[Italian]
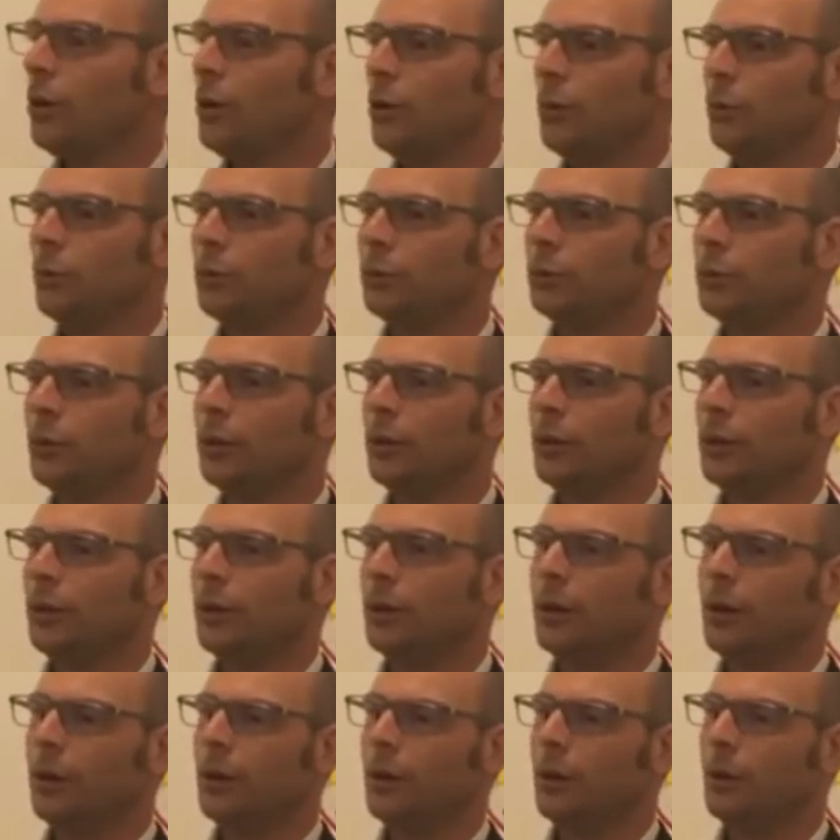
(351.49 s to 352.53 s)
un,
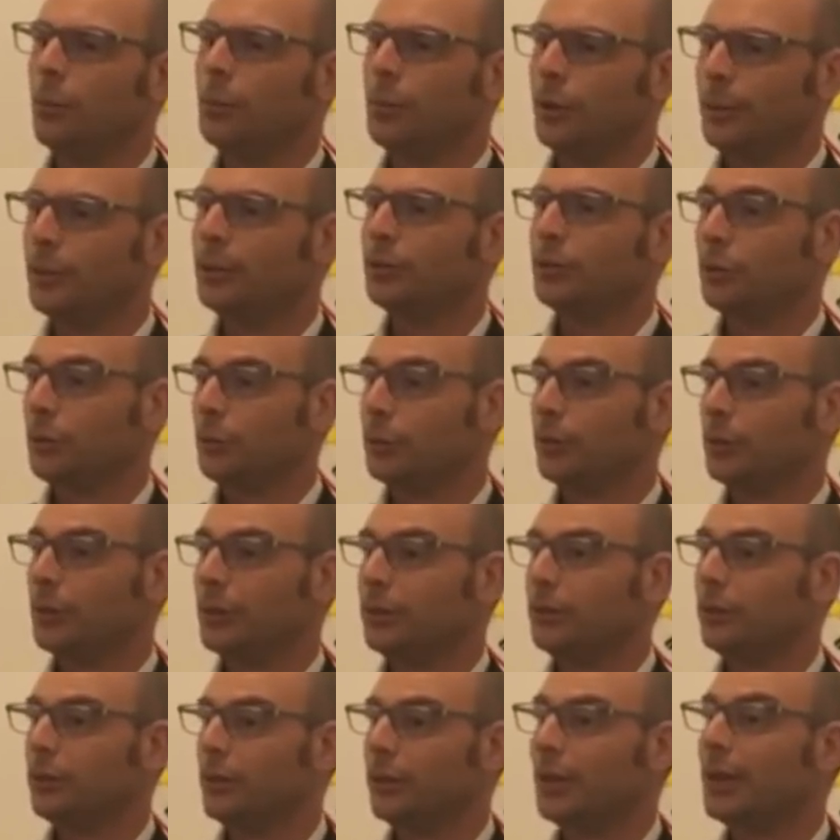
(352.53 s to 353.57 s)
uh, un, movimento
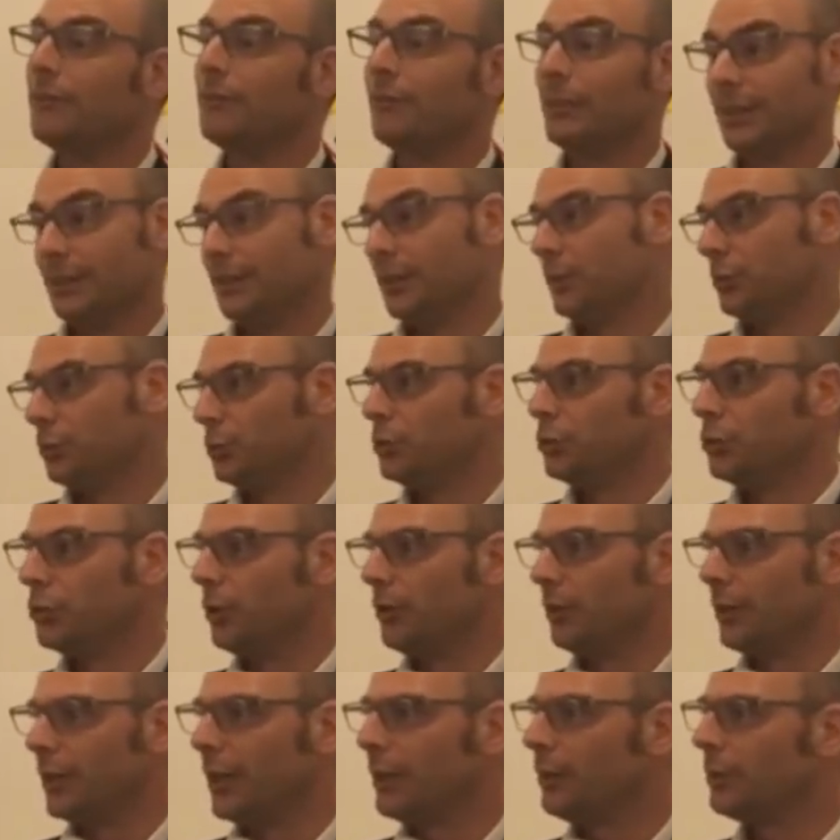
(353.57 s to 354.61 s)
politico che investe sui
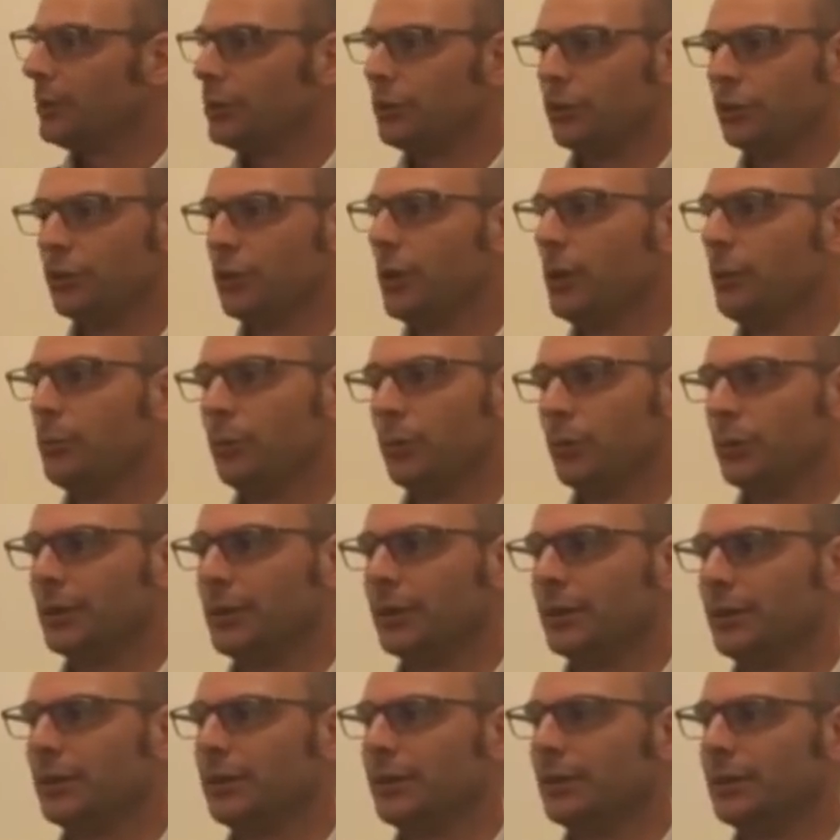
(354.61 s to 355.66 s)
giovani e questo già è
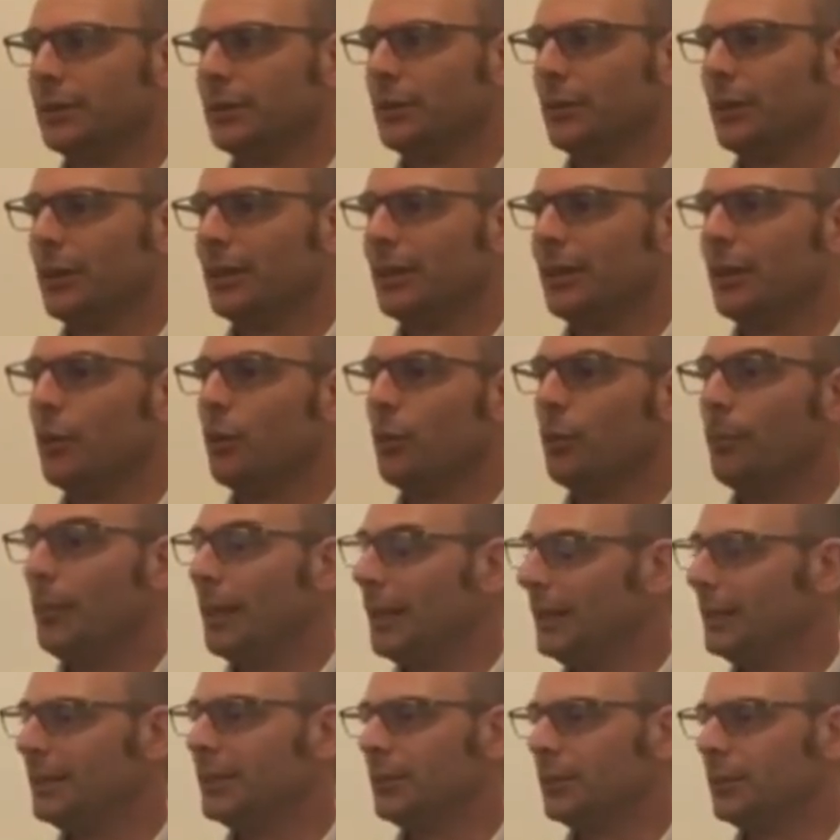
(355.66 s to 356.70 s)
importantissimo ed è un
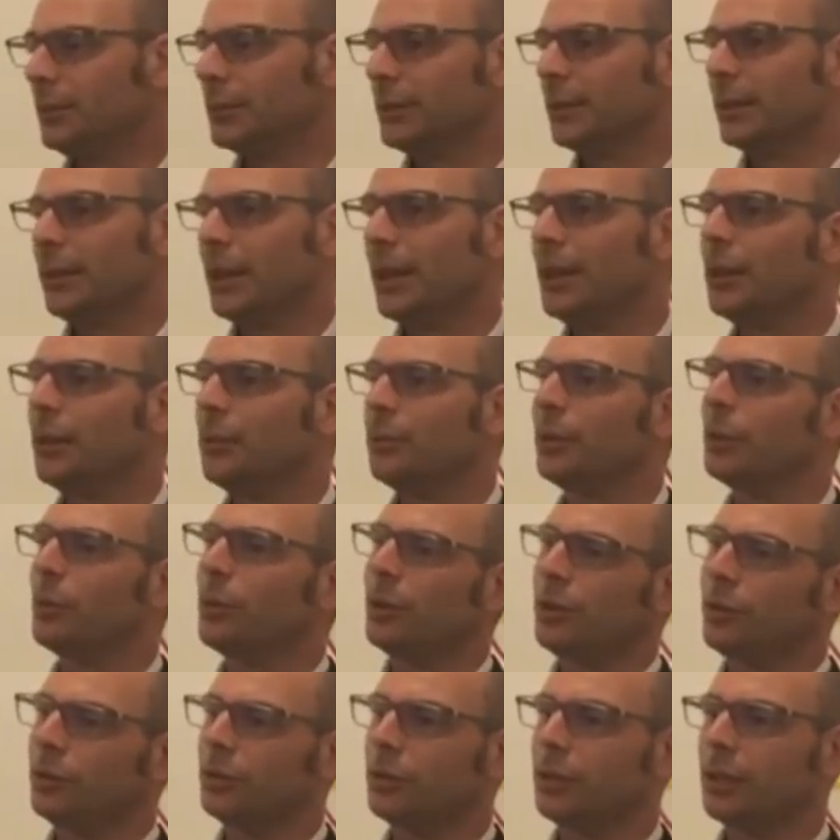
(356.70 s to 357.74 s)
bellissimo segnale per
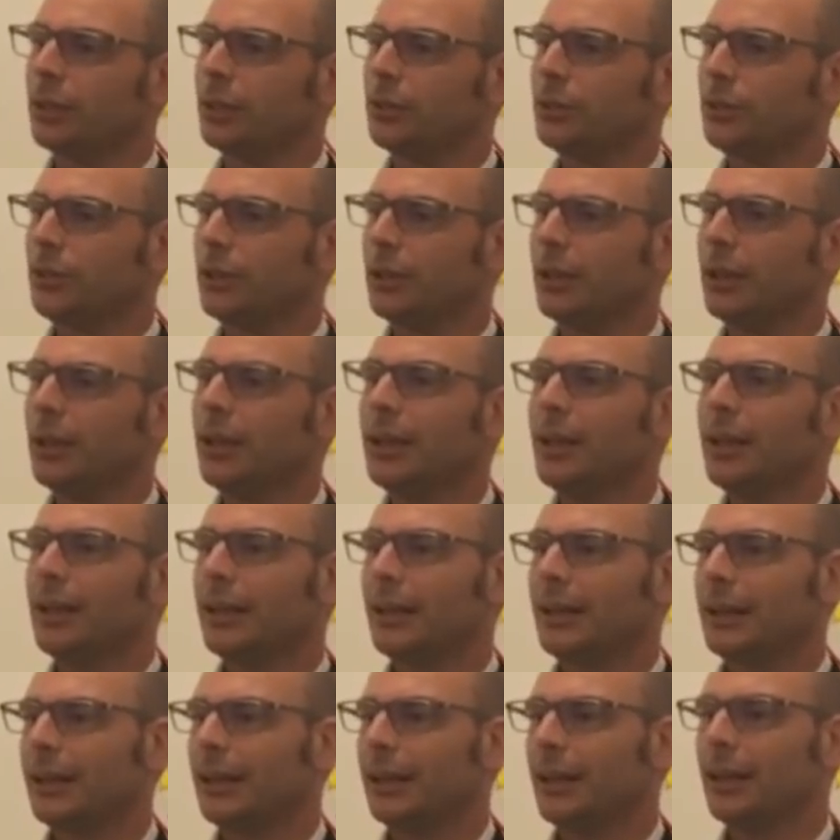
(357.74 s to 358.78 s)
quelle generazioni
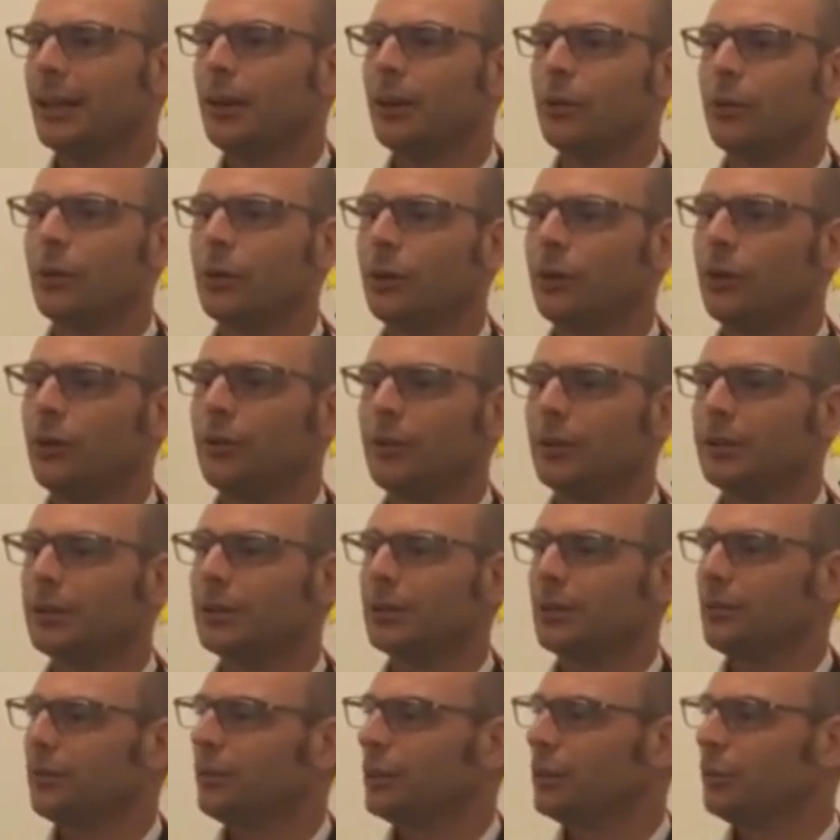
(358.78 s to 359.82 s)
che qualora
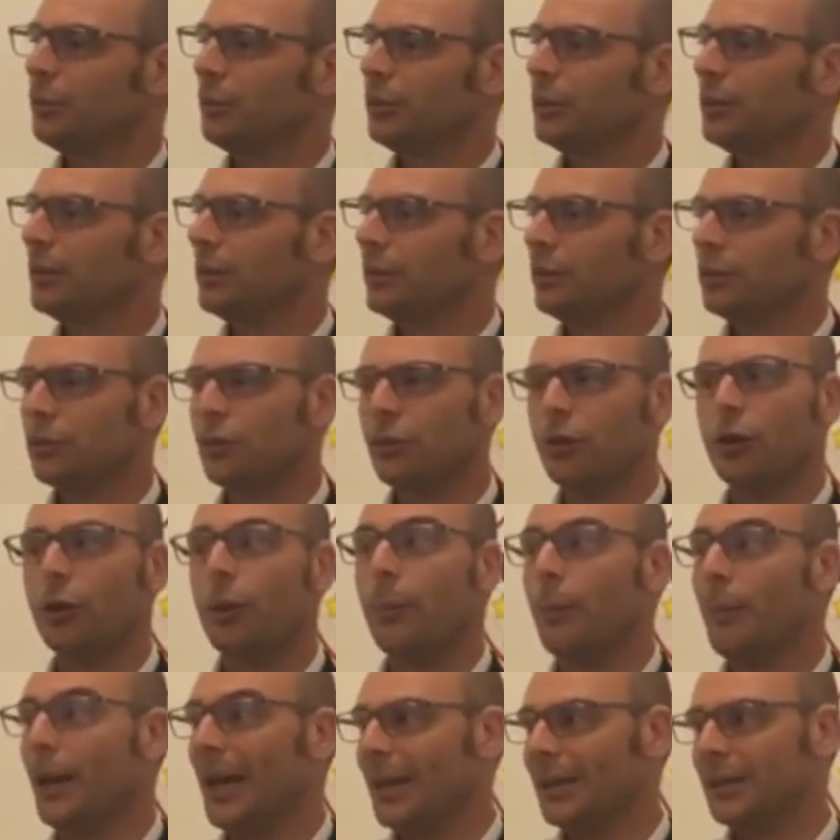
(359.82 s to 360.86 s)
volessero fare politica non trovano
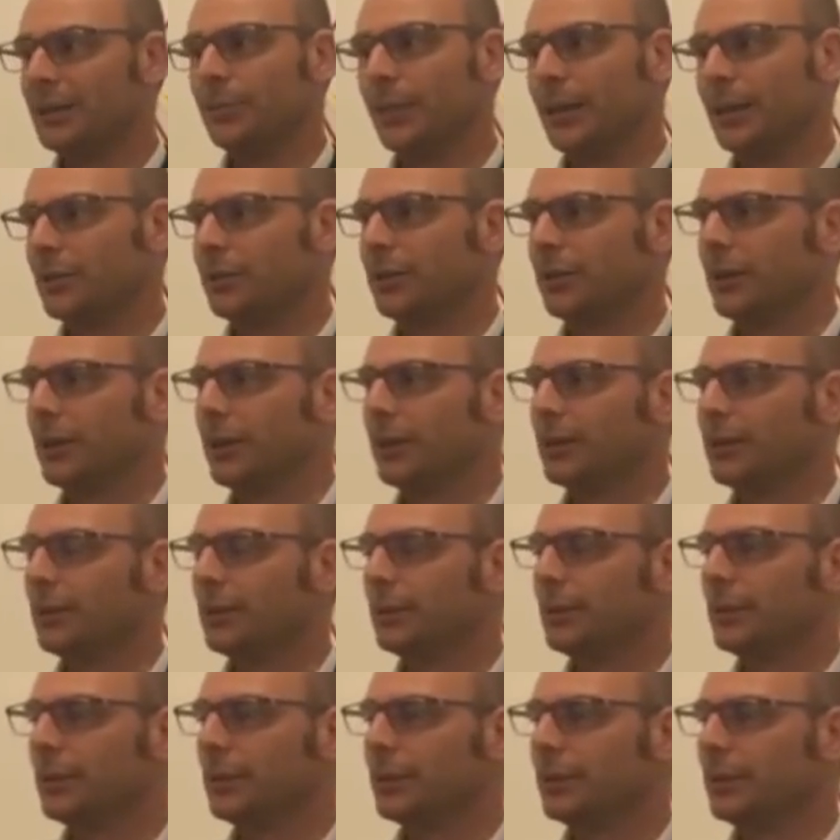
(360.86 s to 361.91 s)
mai spazio negli altri
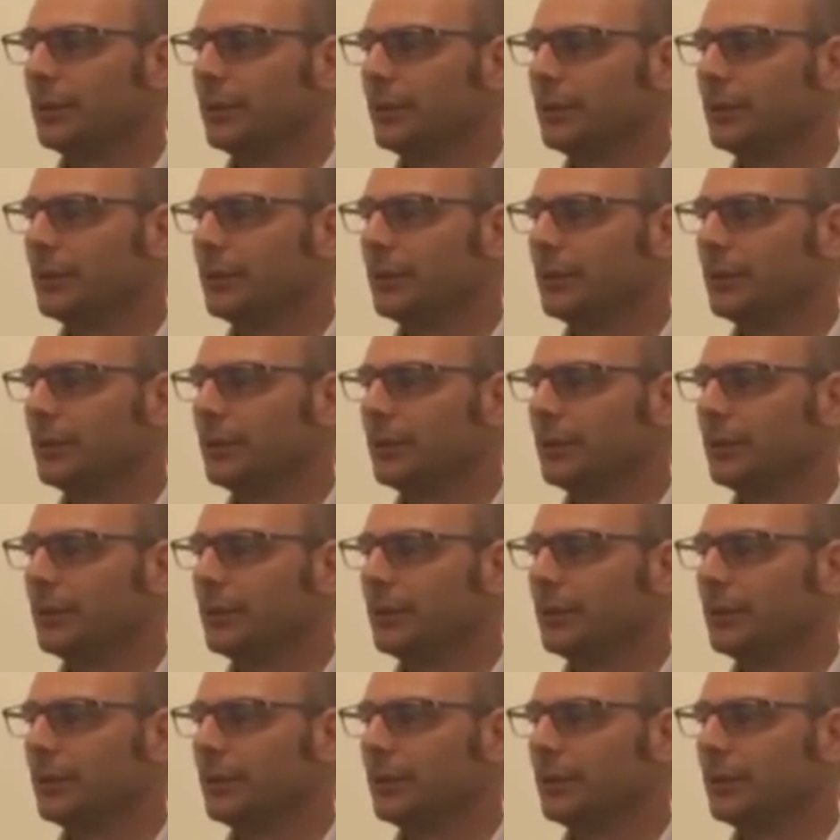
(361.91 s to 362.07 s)
partiti.